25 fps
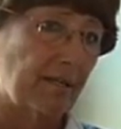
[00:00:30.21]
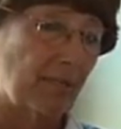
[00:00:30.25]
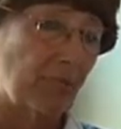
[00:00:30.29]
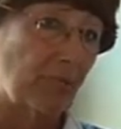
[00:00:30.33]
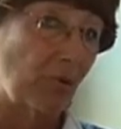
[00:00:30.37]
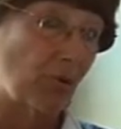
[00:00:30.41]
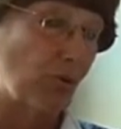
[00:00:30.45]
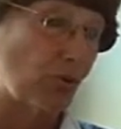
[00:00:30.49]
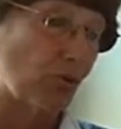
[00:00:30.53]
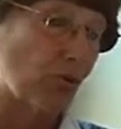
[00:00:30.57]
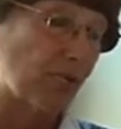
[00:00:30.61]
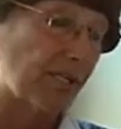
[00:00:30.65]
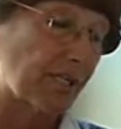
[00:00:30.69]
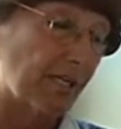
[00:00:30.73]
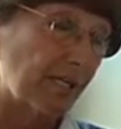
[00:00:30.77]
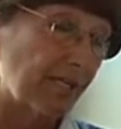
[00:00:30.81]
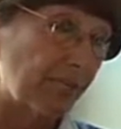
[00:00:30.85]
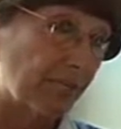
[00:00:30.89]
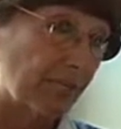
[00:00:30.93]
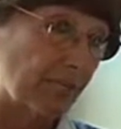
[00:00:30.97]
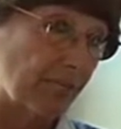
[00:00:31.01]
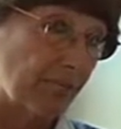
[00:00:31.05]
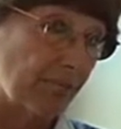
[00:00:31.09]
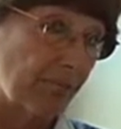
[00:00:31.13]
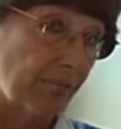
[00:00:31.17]
Poi l'ho
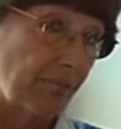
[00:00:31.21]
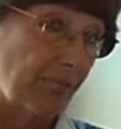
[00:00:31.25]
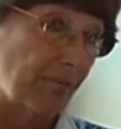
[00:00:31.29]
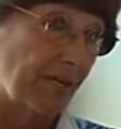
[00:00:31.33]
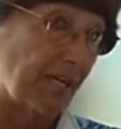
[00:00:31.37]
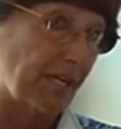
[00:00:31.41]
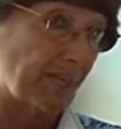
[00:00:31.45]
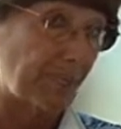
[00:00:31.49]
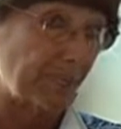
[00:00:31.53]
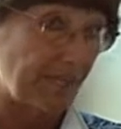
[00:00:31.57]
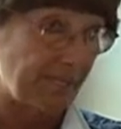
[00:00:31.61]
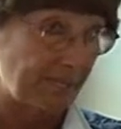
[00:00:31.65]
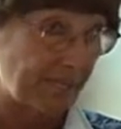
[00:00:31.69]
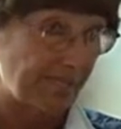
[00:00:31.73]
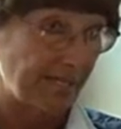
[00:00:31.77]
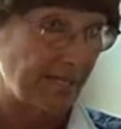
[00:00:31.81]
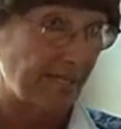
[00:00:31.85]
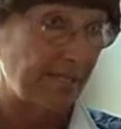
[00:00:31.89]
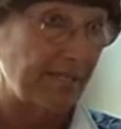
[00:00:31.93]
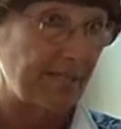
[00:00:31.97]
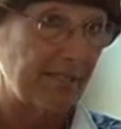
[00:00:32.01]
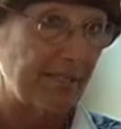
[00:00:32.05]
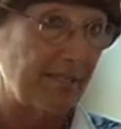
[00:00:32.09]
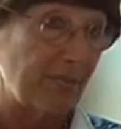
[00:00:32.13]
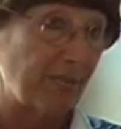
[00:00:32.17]
scritto per i
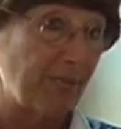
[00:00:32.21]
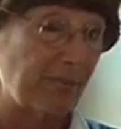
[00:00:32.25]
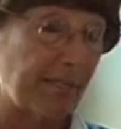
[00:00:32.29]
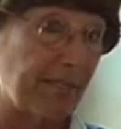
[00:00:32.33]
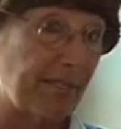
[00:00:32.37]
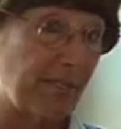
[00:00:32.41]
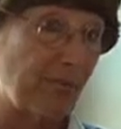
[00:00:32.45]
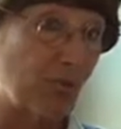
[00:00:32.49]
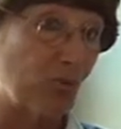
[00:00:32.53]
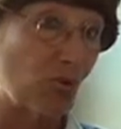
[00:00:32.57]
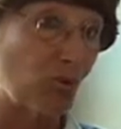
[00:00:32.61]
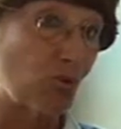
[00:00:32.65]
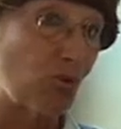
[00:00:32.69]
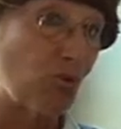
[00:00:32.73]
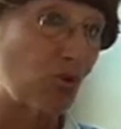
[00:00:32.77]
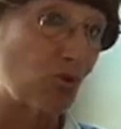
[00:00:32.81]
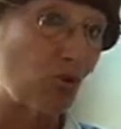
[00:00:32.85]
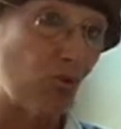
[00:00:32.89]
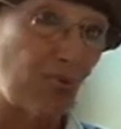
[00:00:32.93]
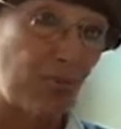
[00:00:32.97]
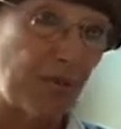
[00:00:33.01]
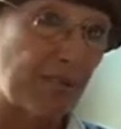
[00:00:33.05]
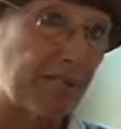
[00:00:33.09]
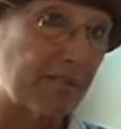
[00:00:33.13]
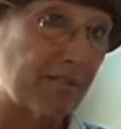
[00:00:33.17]
pazienti perché molto
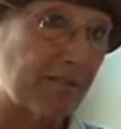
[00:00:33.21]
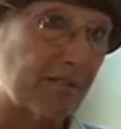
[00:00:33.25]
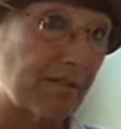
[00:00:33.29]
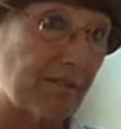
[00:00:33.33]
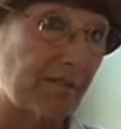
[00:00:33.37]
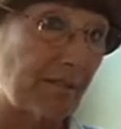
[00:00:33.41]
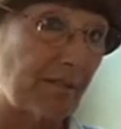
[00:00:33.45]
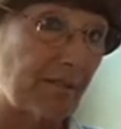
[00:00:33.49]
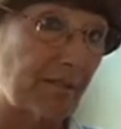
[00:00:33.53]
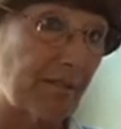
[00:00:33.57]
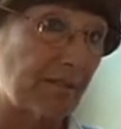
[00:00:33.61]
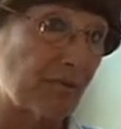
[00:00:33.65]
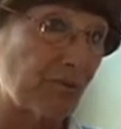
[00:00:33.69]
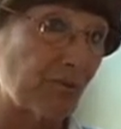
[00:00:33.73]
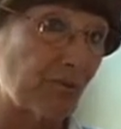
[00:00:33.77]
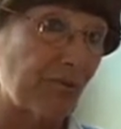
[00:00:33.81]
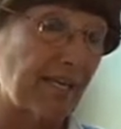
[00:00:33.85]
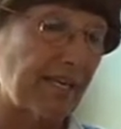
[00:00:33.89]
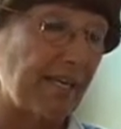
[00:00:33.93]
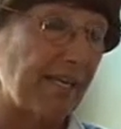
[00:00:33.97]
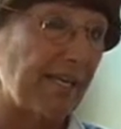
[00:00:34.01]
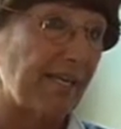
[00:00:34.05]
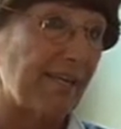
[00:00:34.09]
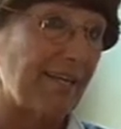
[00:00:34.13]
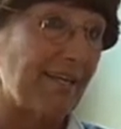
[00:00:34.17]
spesso abbiamo
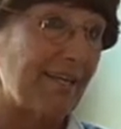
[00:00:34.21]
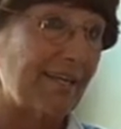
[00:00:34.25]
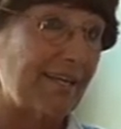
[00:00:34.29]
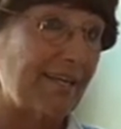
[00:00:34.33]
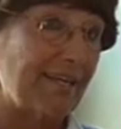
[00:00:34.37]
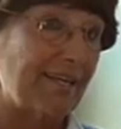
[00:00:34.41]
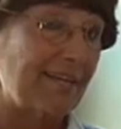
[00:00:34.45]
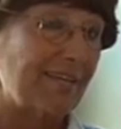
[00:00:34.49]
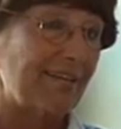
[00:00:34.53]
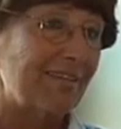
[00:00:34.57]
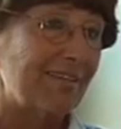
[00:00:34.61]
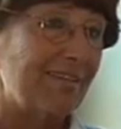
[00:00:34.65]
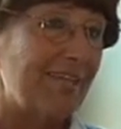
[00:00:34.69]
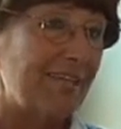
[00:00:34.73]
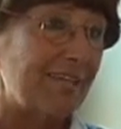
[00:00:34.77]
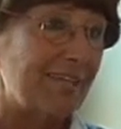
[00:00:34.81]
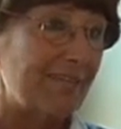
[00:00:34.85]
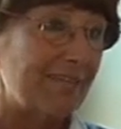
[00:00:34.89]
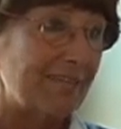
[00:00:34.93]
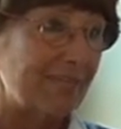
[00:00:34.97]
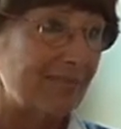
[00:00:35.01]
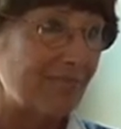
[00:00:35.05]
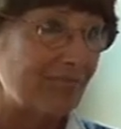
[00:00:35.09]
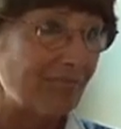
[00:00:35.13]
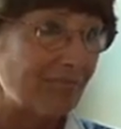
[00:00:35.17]
delle,
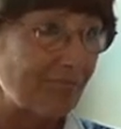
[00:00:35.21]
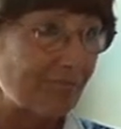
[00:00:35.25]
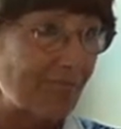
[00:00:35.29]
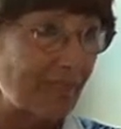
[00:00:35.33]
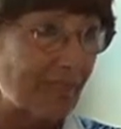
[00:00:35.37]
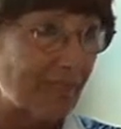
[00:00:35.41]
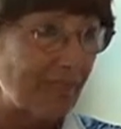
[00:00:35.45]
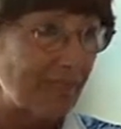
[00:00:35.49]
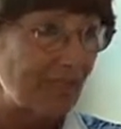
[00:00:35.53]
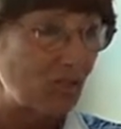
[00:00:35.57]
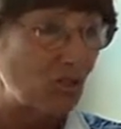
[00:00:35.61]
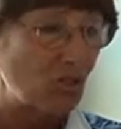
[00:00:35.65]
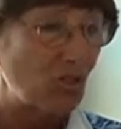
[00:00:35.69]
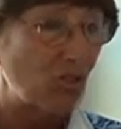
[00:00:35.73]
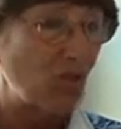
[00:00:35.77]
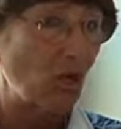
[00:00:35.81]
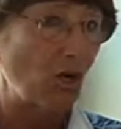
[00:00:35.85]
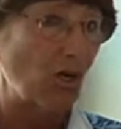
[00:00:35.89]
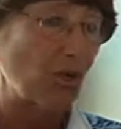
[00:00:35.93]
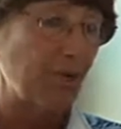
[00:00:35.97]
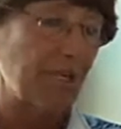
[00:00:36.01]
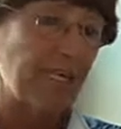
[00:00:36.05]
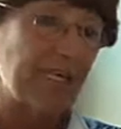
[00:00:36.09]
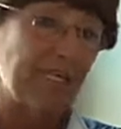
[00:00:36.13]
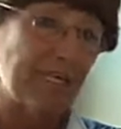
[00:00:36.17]
delle mm,
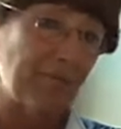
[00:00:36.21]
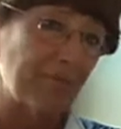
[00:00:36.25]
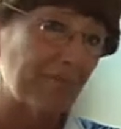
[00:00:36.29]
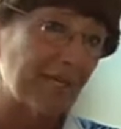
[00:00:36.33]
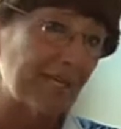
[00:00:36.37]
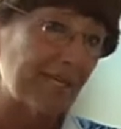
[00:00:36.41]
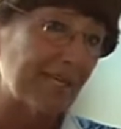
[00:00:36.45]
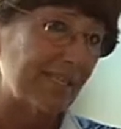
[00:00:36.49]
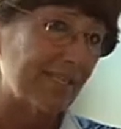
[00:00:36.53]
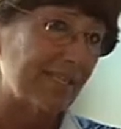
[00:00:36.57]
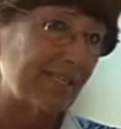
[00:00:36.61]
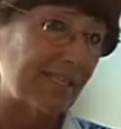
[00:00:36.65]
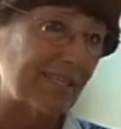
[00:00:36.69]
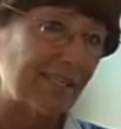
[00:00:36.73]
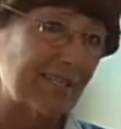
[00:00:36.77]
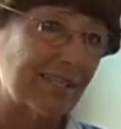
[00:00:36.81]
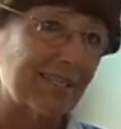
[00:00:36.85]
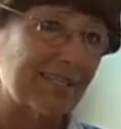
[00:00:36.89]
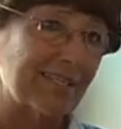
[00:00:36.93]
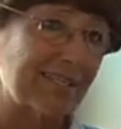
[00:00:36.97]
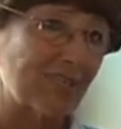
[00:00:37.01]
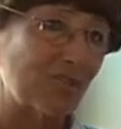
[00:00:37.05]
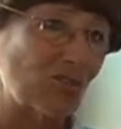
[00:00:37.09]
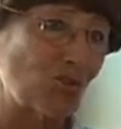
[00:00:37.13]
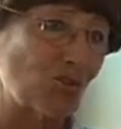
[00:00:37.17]
storie di malattia
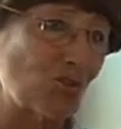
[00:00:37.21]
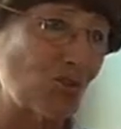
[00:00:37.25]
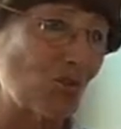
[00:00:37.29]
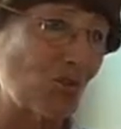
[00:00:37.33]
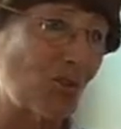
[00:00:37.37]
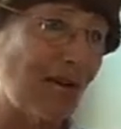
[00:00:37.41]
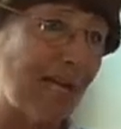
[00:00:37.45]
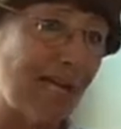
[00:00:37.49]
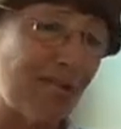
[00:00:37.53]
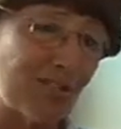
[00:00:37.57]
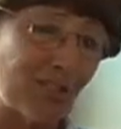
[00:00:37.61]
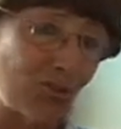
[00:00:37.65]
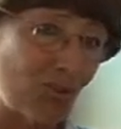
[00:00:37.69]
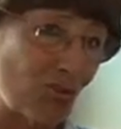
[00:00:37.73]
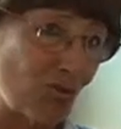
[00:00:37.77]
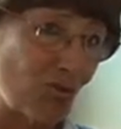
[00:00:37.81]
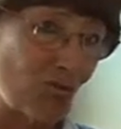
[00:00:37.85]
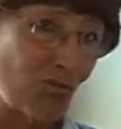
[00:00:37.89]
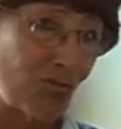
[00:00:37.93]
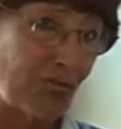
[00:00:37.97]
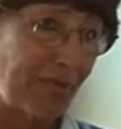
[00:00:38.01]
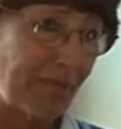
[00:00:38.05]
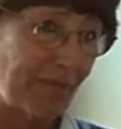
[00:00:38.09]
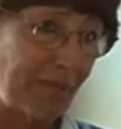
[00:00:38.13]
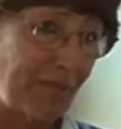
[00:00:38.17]
che sono
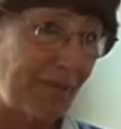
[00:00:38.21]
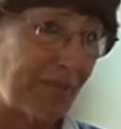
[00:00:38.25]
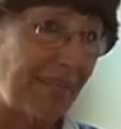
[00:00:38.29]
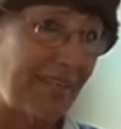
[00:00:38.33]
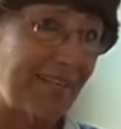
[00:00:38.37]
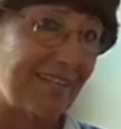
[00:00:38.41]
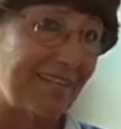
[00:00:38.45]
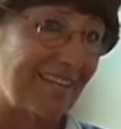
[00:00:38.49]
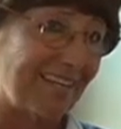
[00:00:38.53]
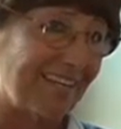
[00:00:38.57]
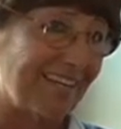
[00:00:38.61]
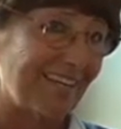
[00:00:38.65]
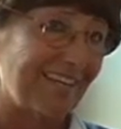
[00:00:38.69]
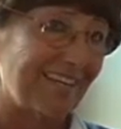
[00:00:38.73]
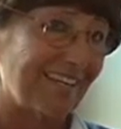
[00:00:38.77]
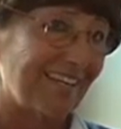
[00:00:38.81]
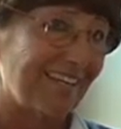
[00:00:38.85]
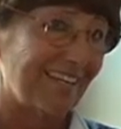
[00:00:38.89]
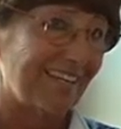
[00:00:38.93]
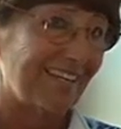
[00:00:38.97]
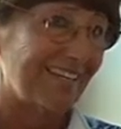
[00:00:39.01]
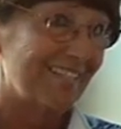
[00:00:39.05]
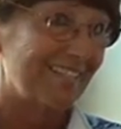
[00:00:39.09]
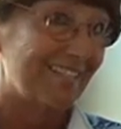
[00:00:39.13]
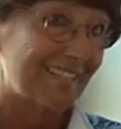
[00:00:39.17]
assolutamente
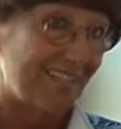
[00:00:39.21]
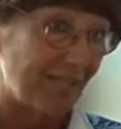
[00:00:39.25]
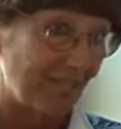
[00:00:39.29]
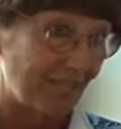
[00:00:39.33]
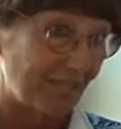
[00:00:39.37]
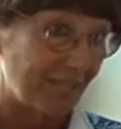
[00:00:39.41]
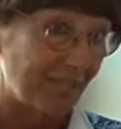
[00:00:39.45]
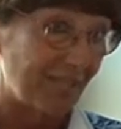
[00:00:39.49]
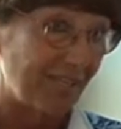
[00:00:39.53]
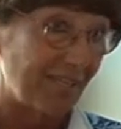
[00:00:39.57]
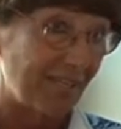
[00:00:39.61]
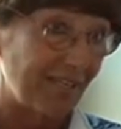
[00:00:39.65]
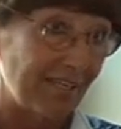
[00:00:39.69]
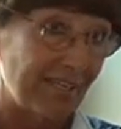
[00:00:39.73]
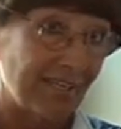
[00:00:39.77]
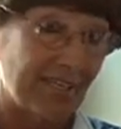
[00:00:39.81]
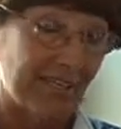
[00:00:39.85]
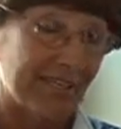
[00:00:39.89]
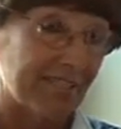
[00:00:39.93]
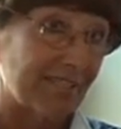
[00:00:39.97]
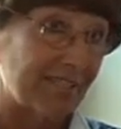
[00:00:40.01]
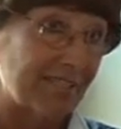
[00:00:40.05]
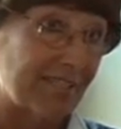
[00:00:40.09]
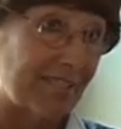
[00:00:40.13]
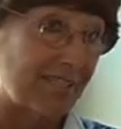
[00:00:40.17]
simili,
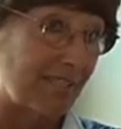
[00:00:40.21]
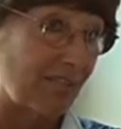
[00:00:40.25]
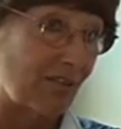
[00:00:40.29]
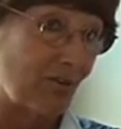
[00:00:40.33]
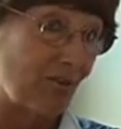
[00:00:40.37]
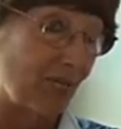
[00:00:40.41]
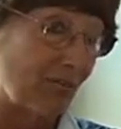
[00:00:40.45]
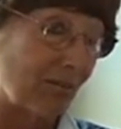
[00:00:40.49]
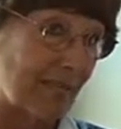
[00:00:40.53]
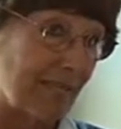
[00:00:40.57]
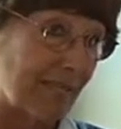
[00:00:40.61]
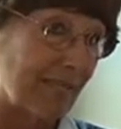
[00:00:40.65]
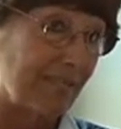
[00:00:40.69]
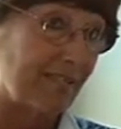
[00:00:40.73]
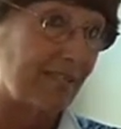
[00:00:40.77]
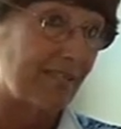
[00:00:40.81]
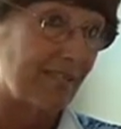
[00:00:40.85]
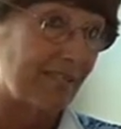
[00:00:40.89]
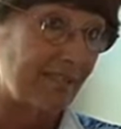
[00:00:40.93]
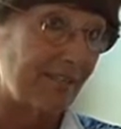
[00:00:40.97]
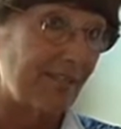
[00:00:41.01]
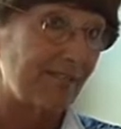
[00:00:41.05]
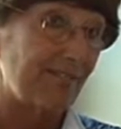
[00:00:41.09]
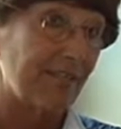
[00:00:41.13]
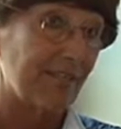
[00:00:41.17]
anche se con malattie
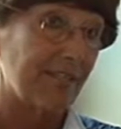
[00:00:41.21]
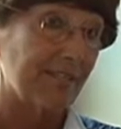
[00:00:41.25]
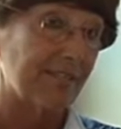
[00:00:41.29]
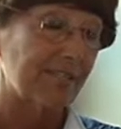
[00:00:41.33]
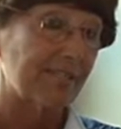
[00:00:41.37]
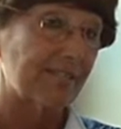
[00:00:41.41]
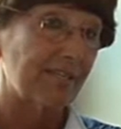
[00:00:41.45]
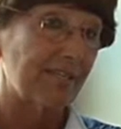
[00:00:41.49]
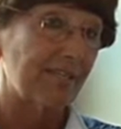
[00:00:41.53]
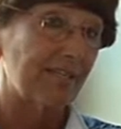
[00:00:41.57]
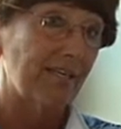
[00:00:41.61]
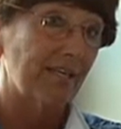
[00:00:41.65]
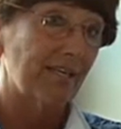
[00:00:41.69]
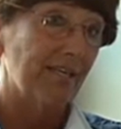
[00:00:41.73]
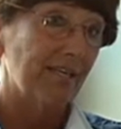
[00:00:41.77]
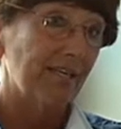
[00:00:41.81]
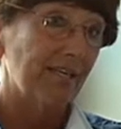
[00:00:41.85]
diverse,